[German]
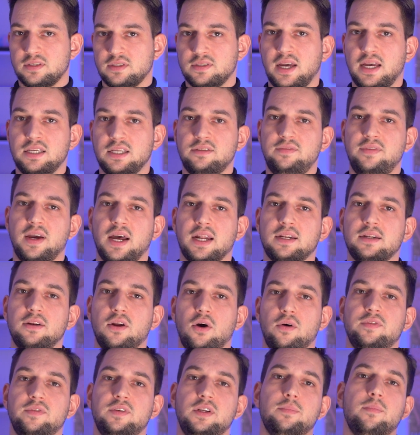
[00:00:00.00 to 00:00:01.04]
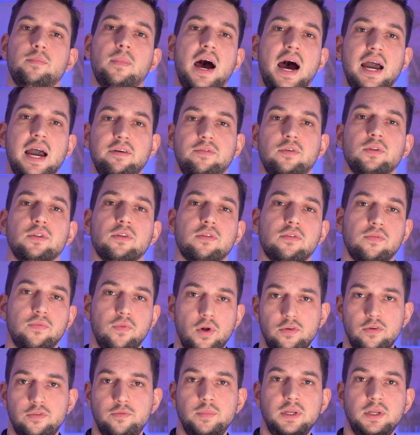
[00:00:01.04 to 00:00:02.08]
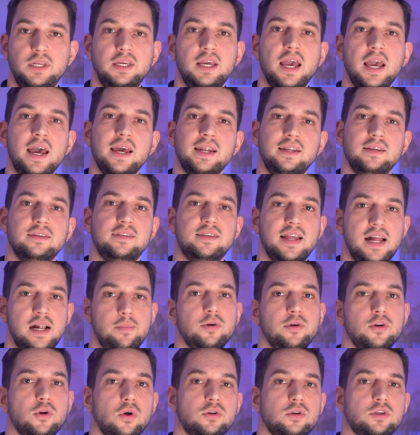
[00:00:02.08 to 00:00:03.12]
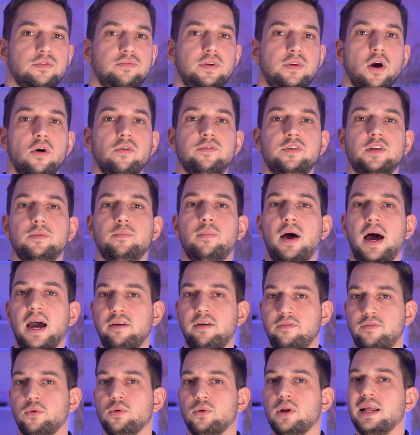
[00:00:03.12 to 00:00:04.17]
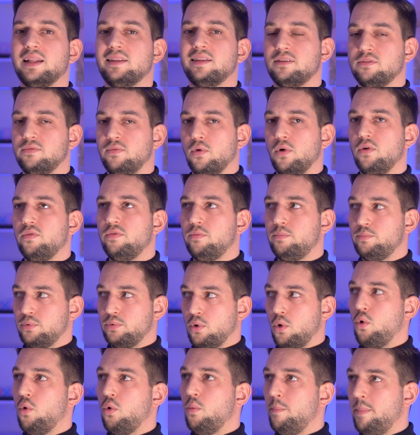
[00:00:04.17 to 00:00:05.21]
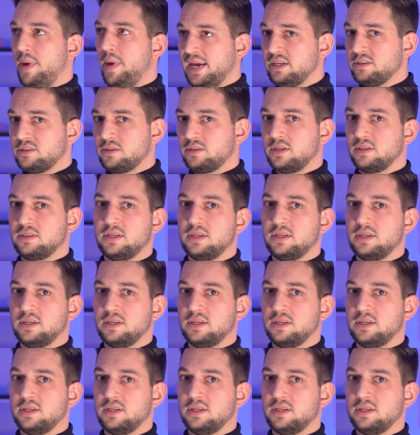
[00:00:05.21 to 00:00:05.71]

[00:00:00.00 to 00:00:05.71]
Das heißt, wir hatten auf dem iPhone 12 Mini dieselbe Notch wie auf dem iPhone 12 Pro Max.